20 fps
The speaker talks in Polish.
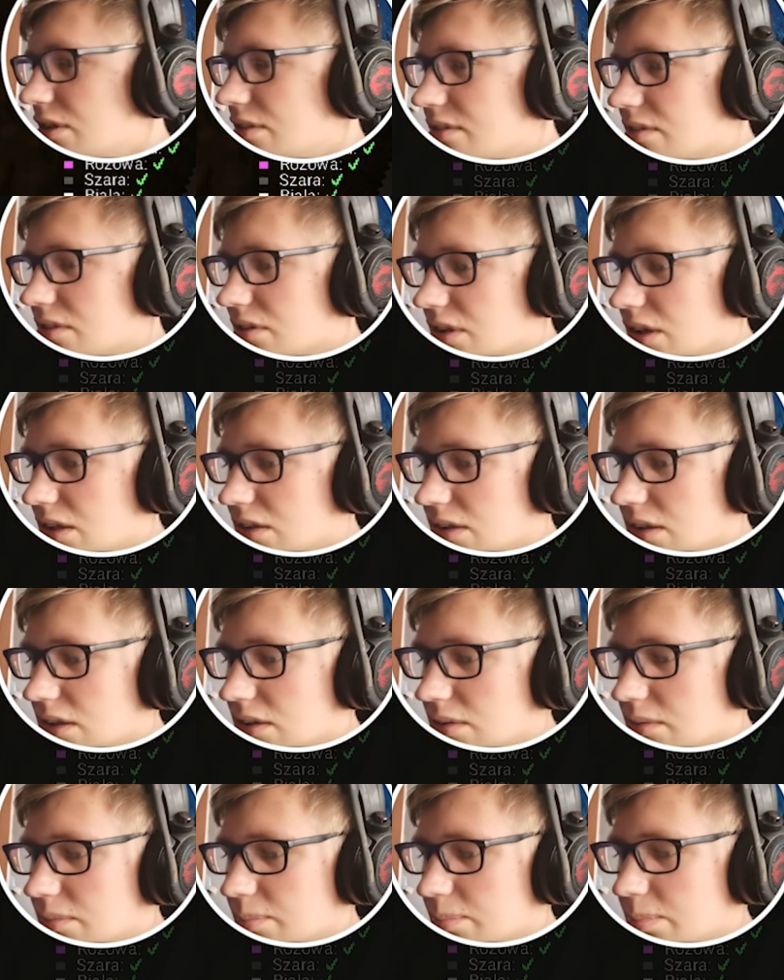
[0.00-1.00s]
nic to nie
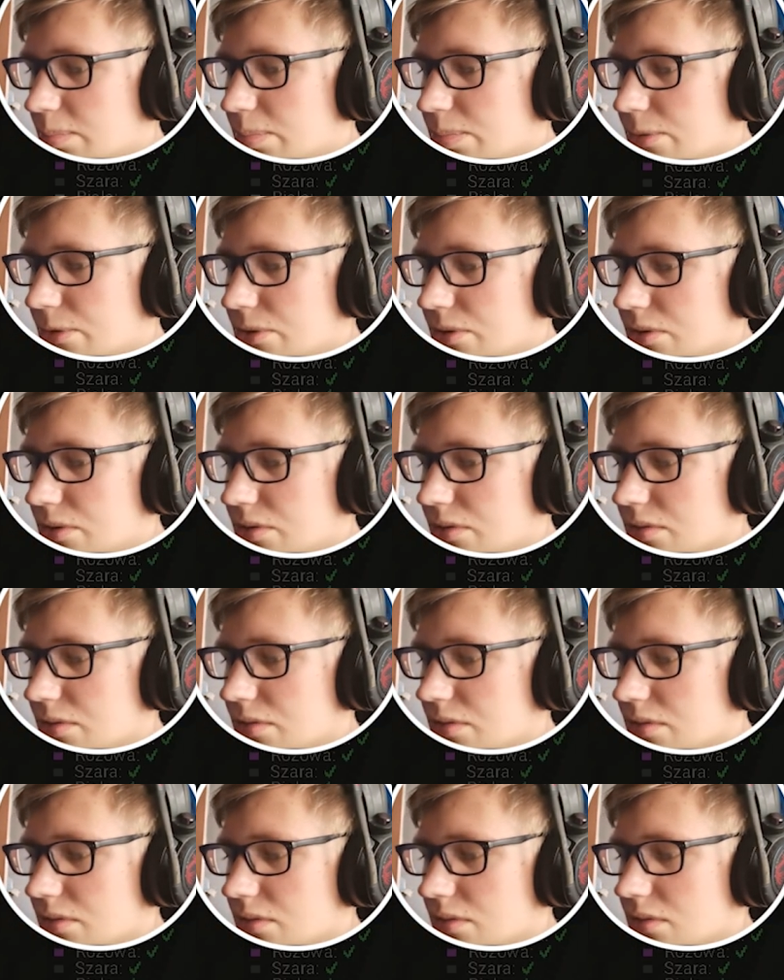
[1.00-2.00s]
da, bo
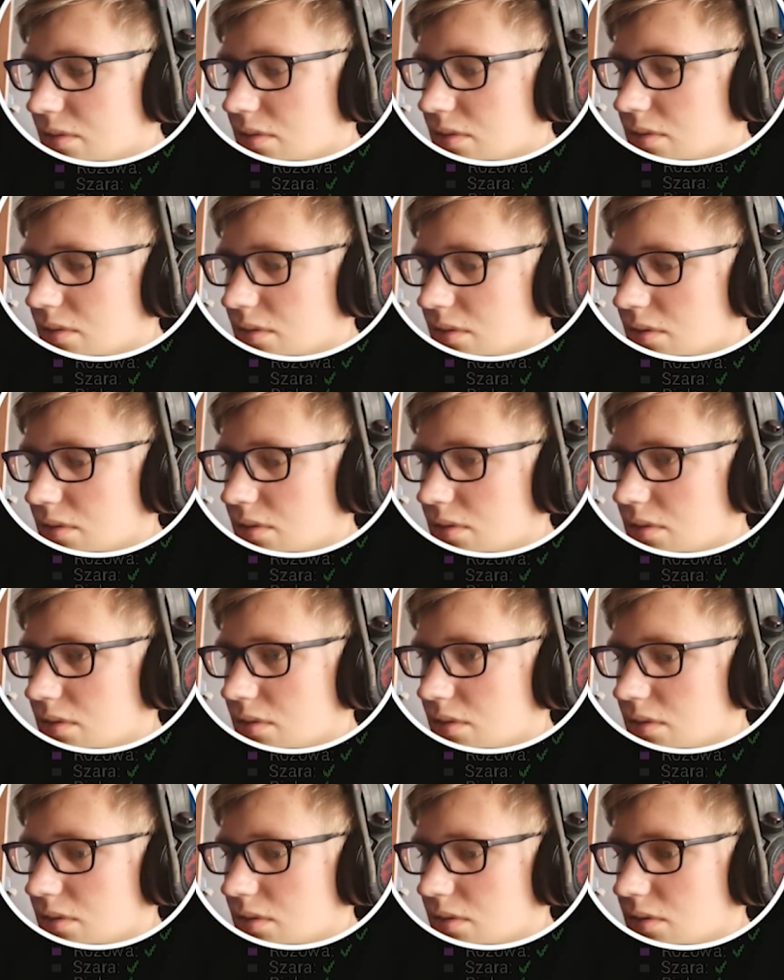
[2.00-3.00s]

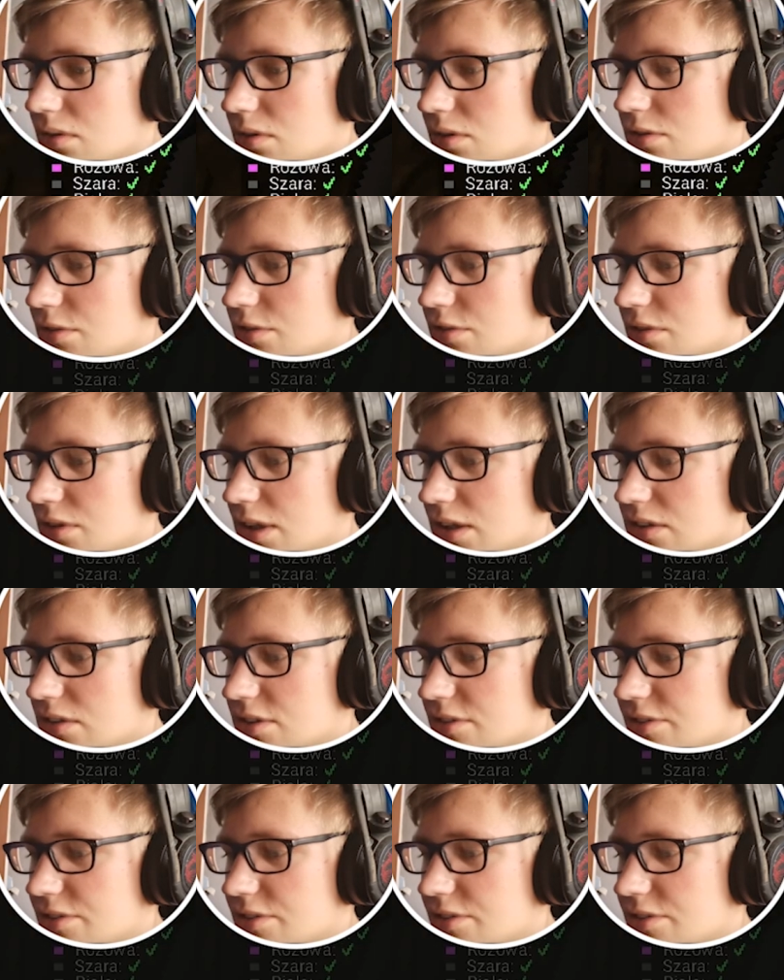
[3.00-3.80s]
odcinek